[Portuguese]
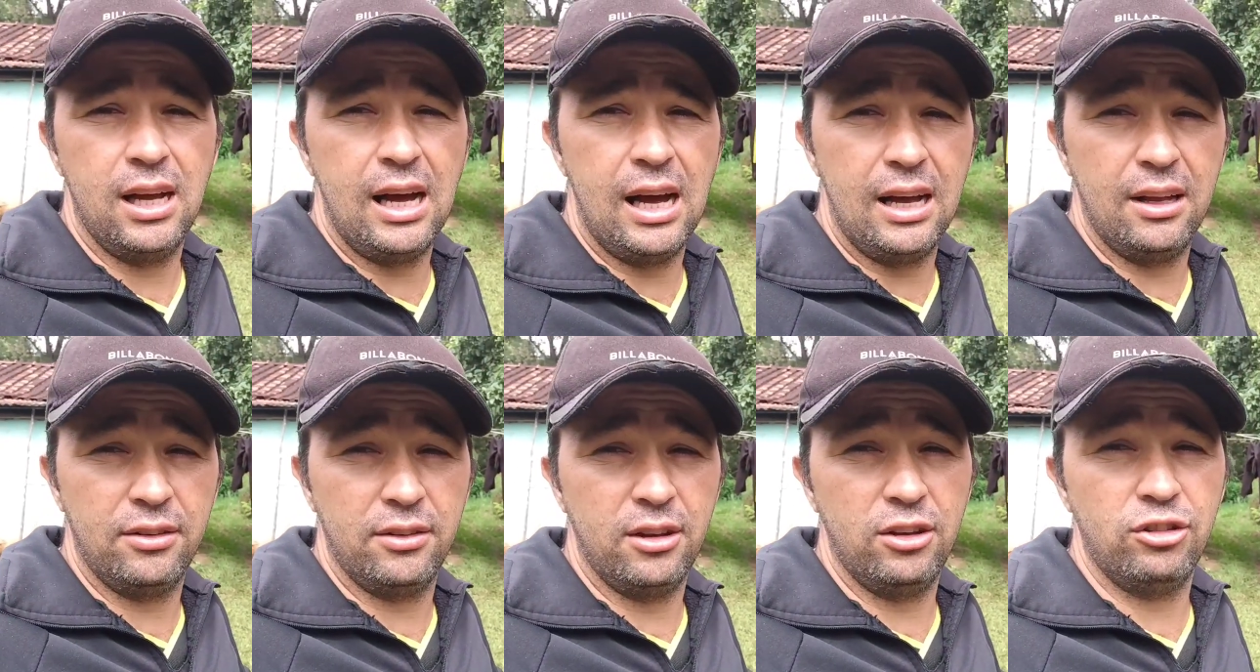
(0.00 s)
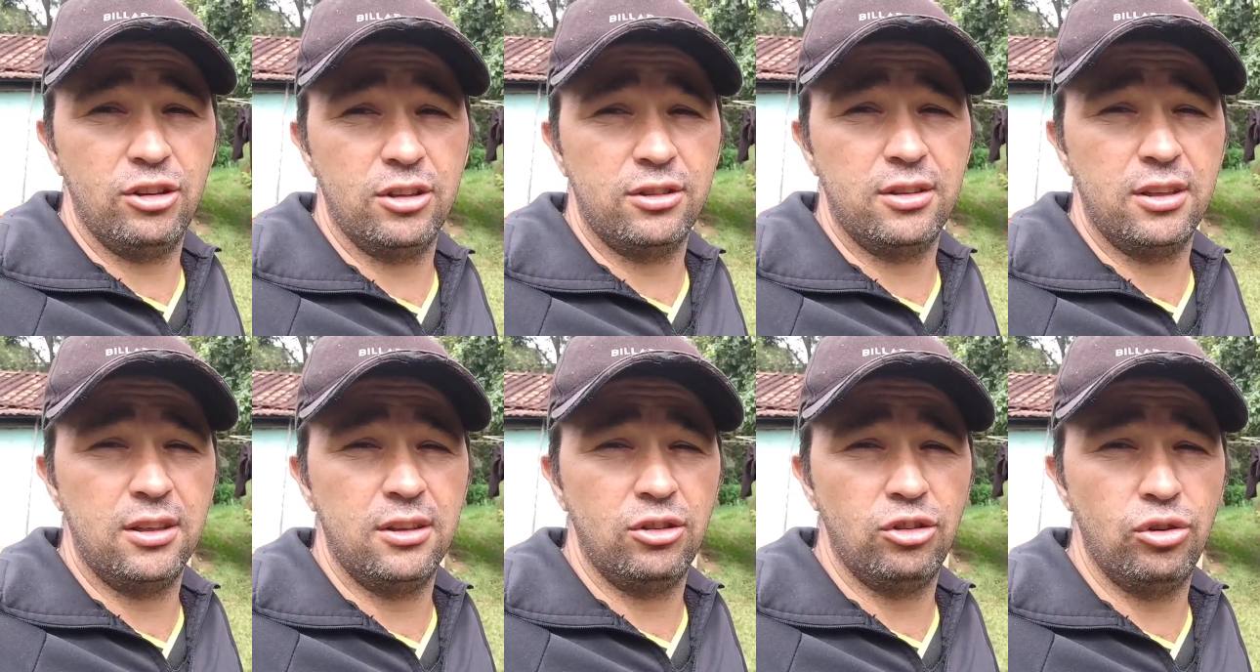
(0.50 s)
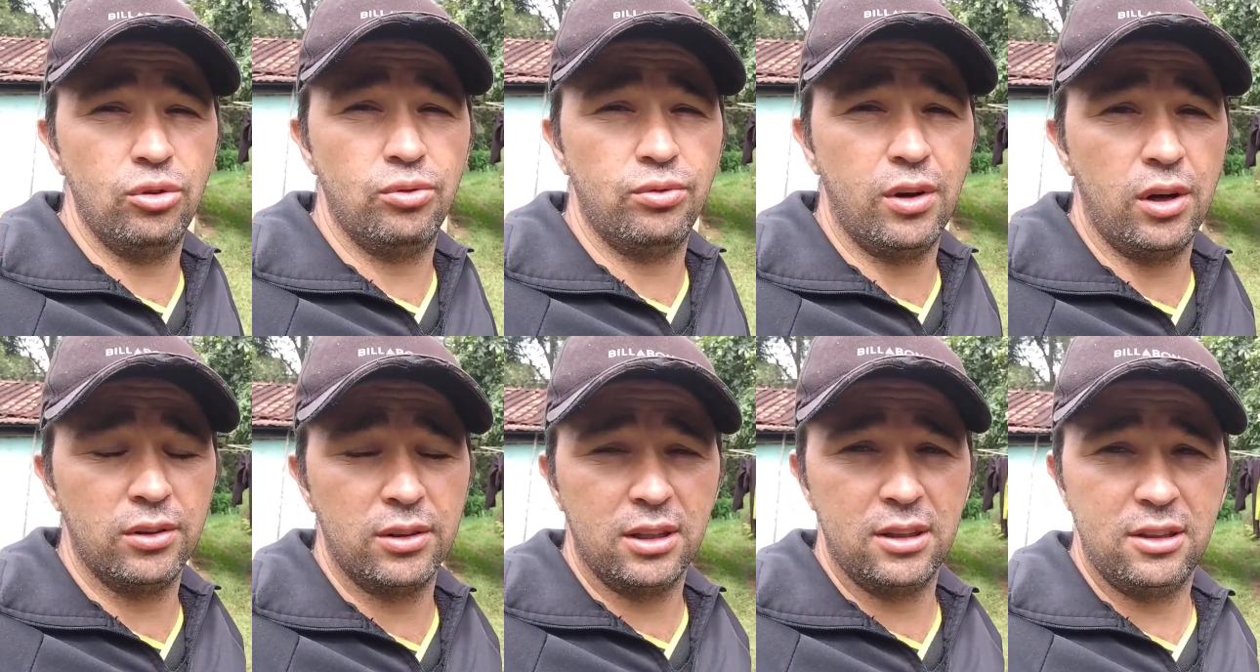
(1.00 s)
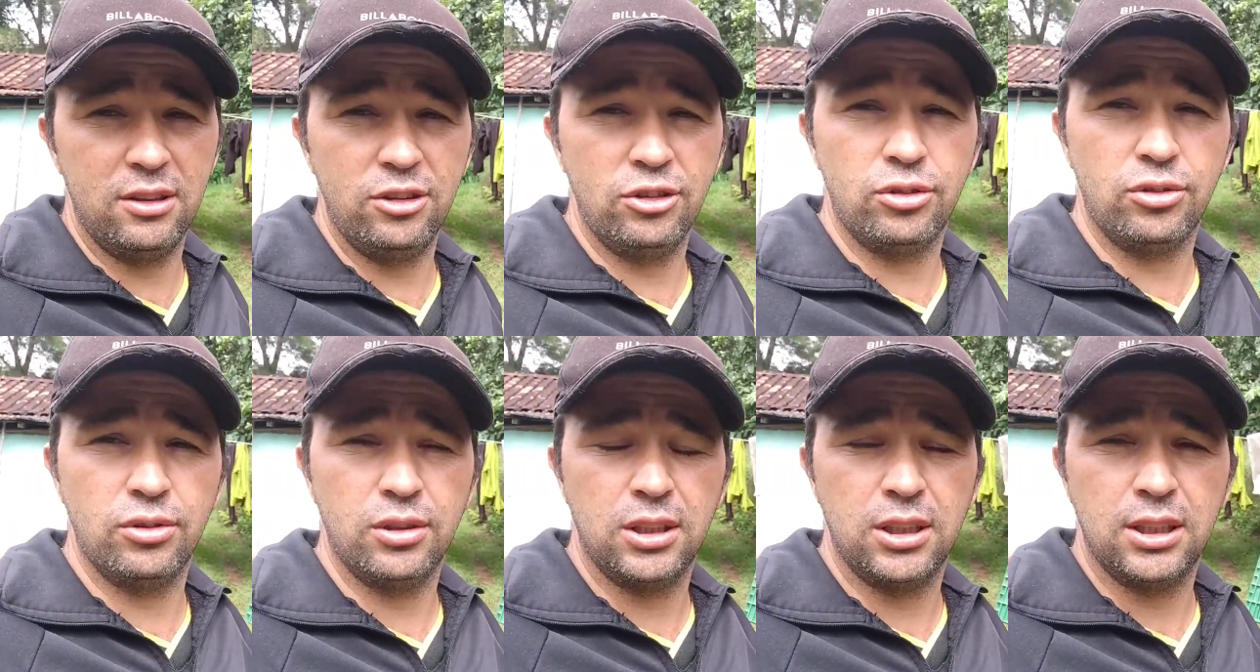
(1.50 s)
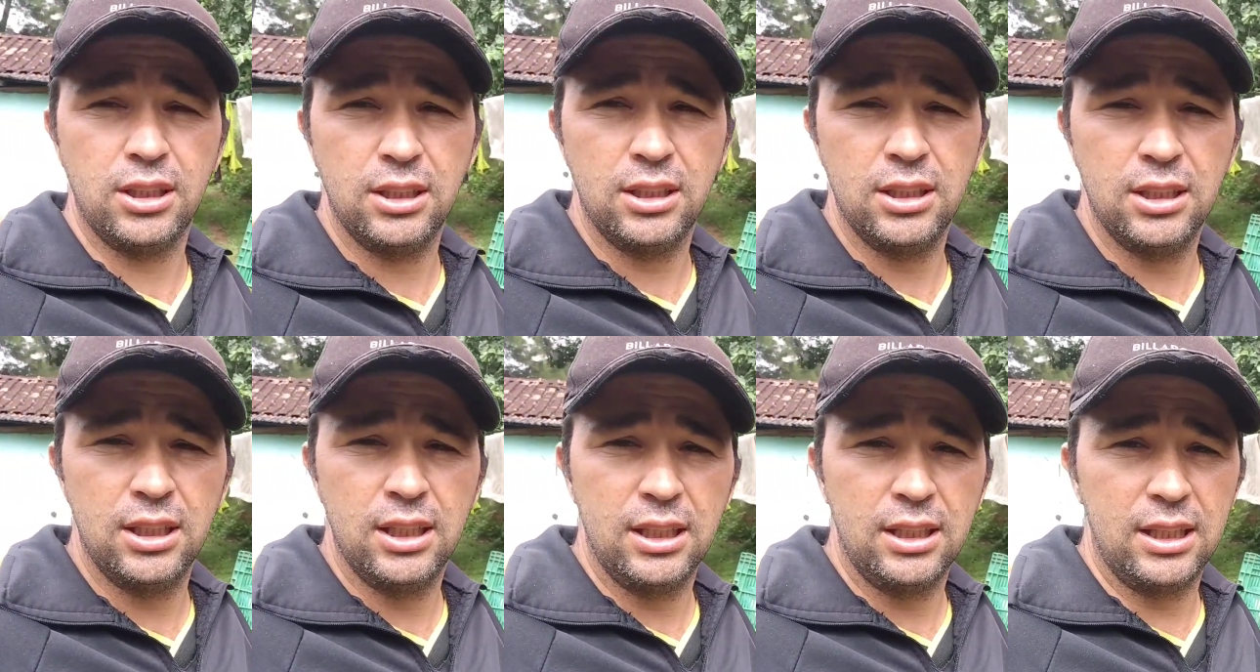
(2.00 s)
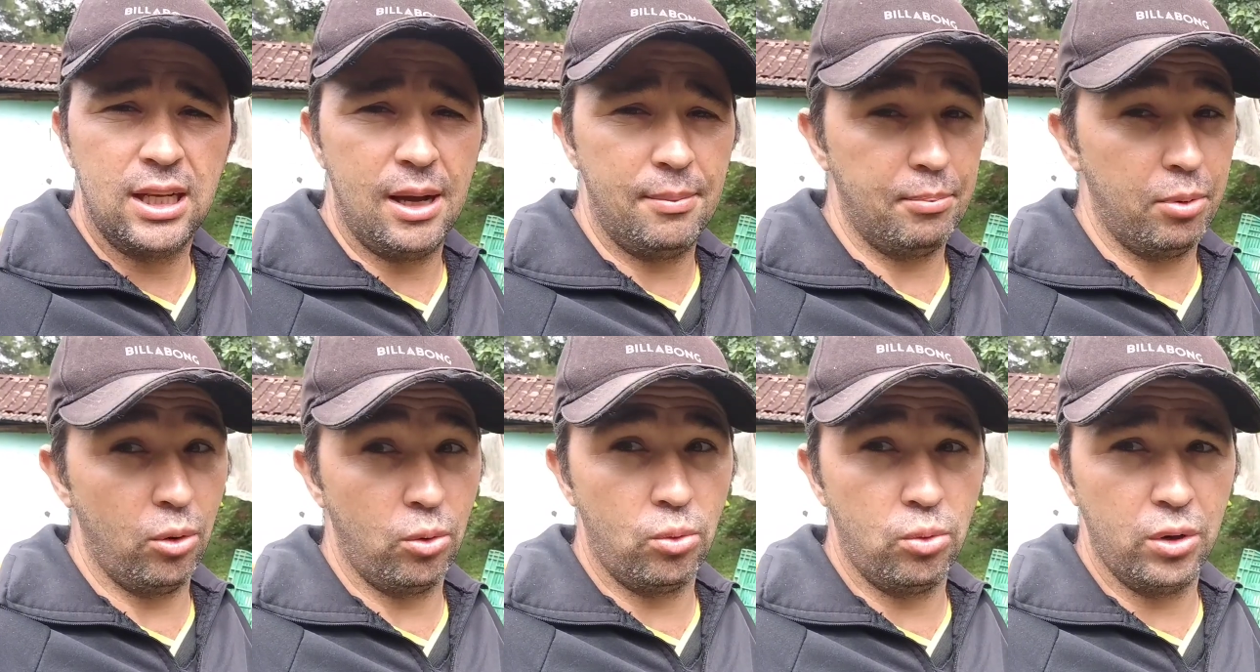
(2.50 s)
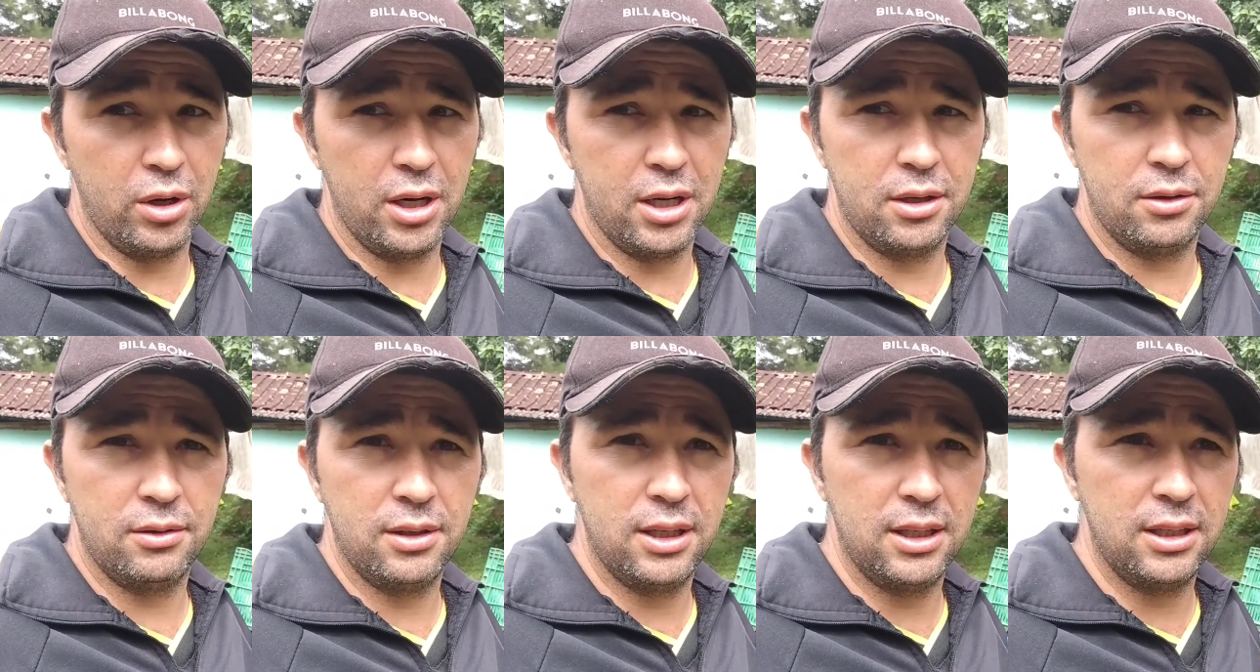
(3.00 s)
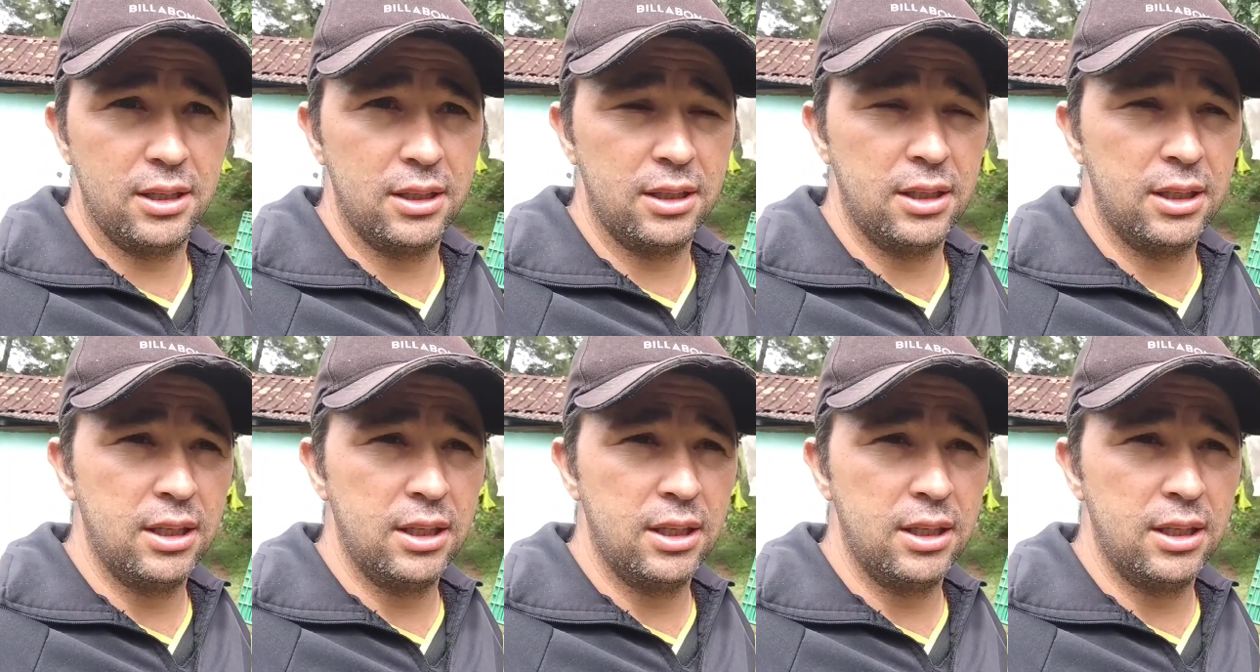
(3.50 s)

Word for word: às vezes já sentiu falta disso, né? Tá procurando, né?